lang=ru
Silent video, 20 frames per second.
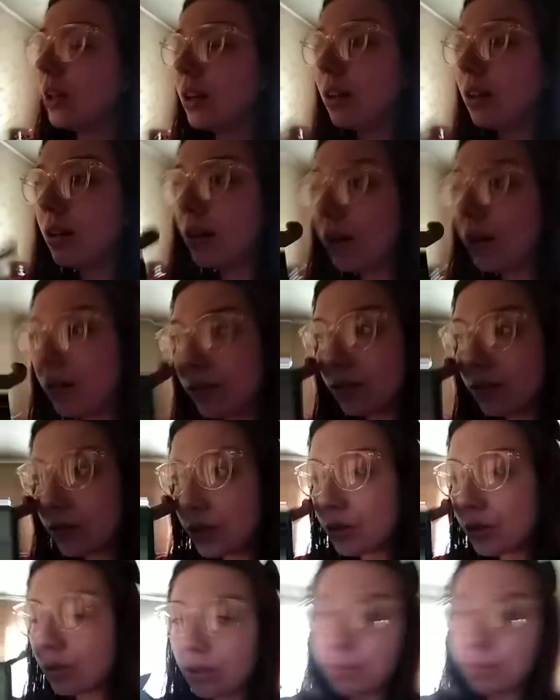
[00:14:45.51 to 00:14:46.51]
э,
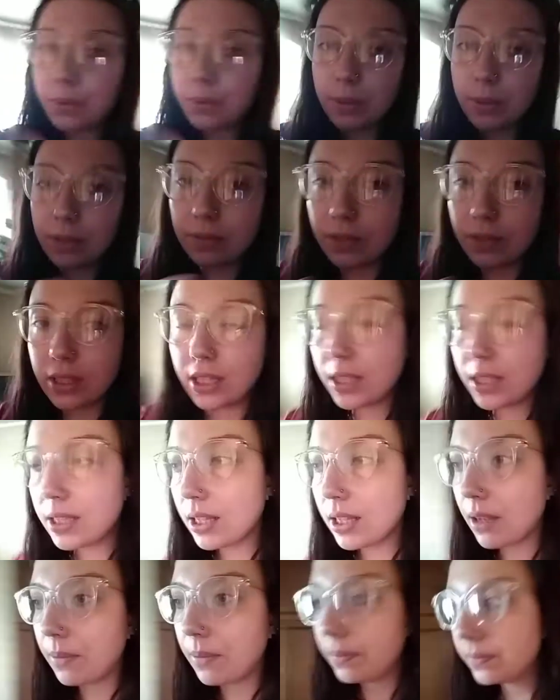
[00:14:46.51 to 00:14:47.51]
что, например, в
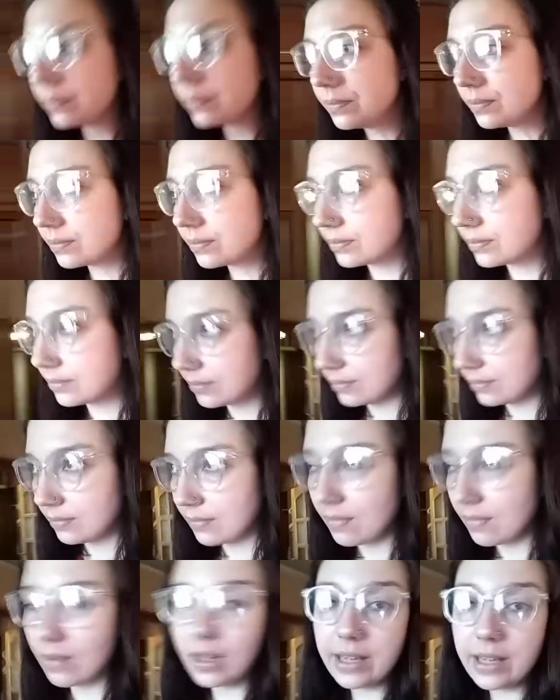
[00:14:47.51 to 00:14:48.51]
Донецке
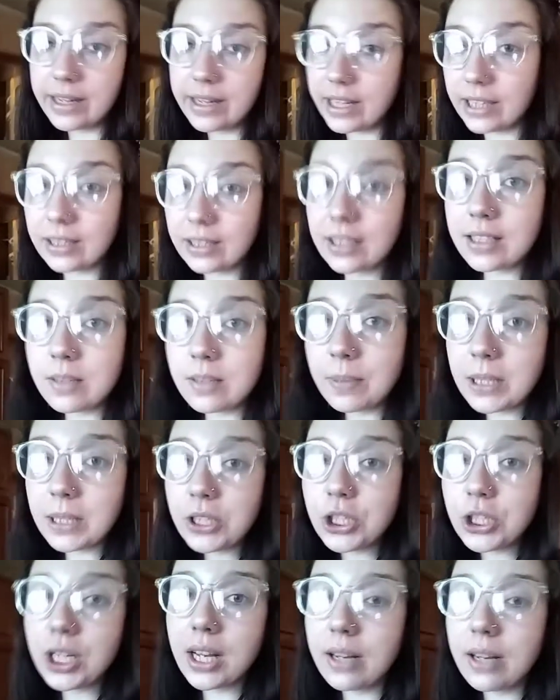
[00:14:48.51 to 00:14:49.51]
редкость
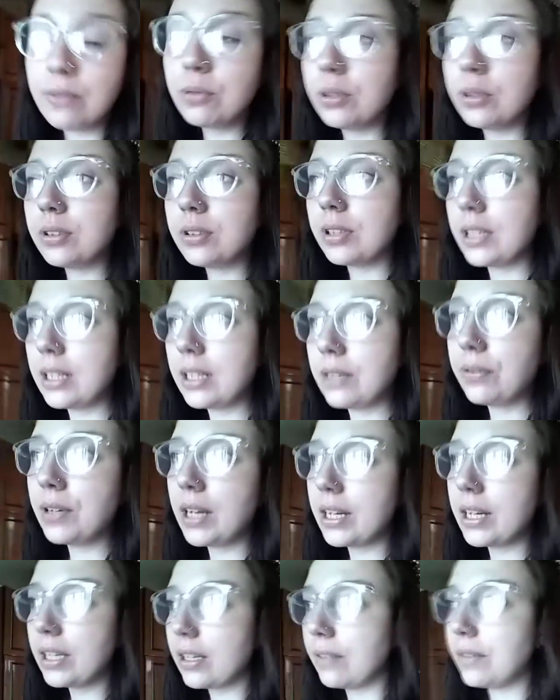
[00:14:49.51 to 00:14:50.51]
большая, вот, или в
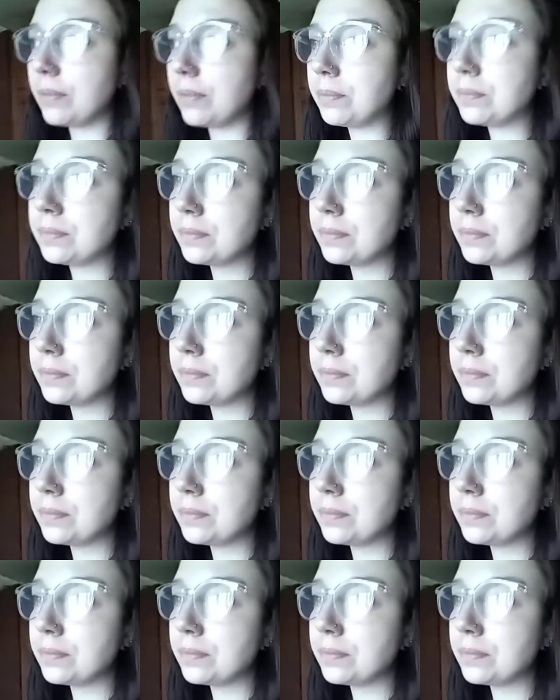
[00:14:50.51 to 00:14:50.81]
Харькове.